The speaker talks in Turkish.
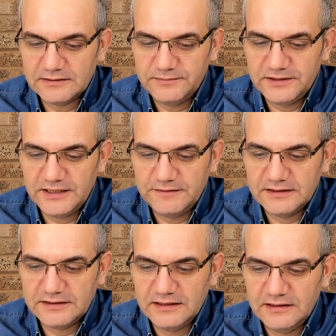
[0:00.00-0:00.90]
tabi
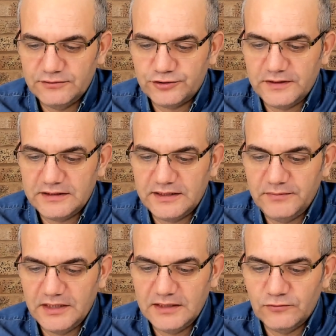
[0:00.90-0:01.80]
devrede rüşvet
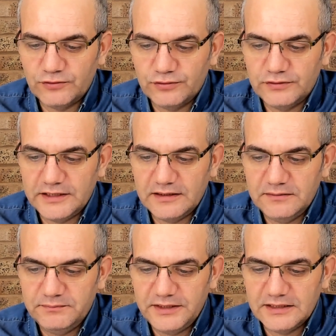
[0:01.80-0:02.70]
demeyelim okul
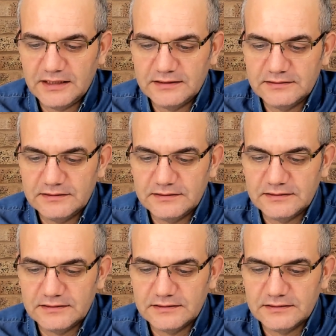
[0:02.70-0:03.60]
diyelim Pelikan e,
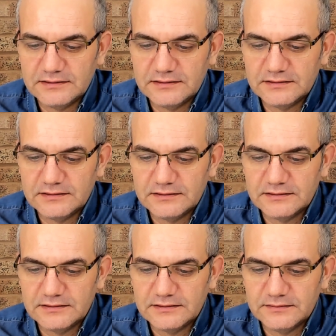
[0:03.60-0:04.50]

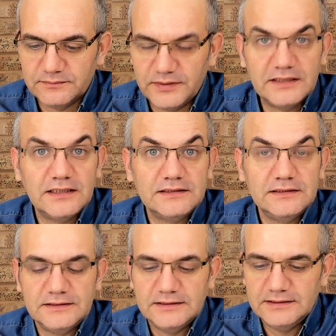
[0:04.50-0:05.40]

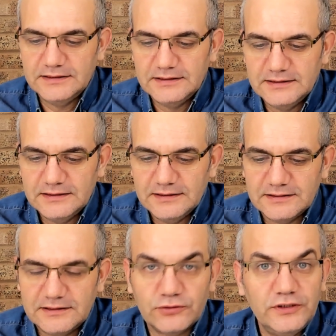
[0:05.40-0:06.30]
Pelikan'ın
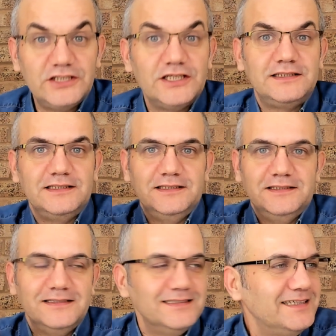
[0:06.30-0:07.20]
troliçesi
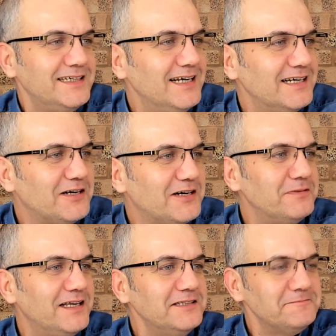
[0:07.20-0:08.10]
Hilal
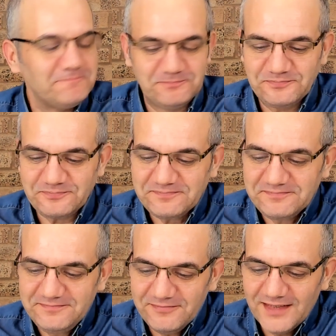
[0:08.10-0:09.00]
Kaplan
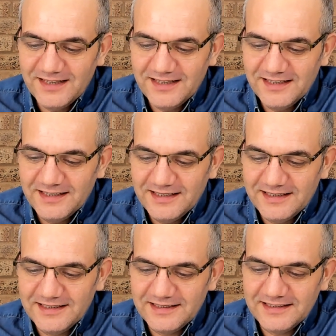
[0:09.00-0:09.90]

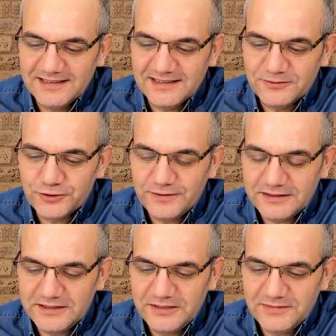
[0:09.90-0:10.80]
e,
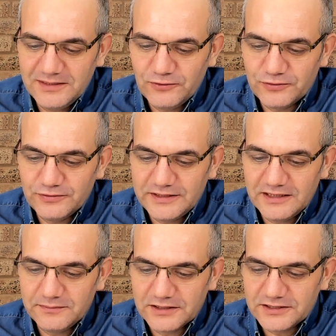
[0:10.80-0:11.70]
rüşvet demeyelim okul
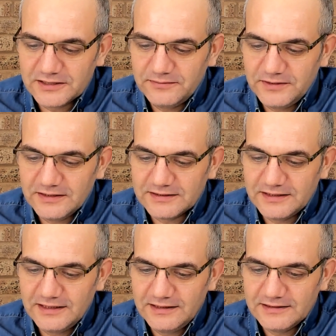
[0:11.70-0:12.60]
diyelim başlıklı bir
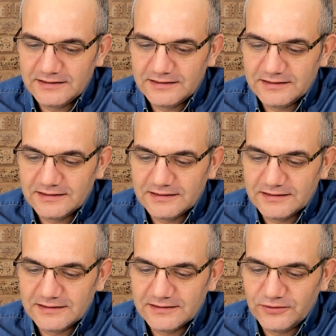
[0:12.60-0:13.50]
yazıyla e,
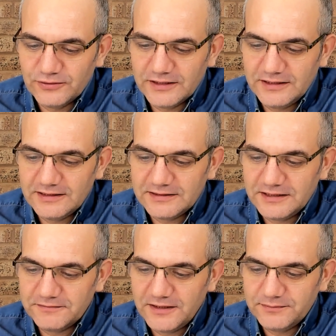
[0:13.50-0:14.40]
olaya
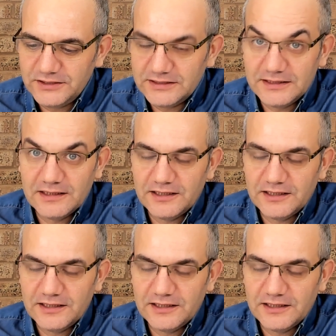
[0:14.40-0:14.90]
destek vermiş Sinan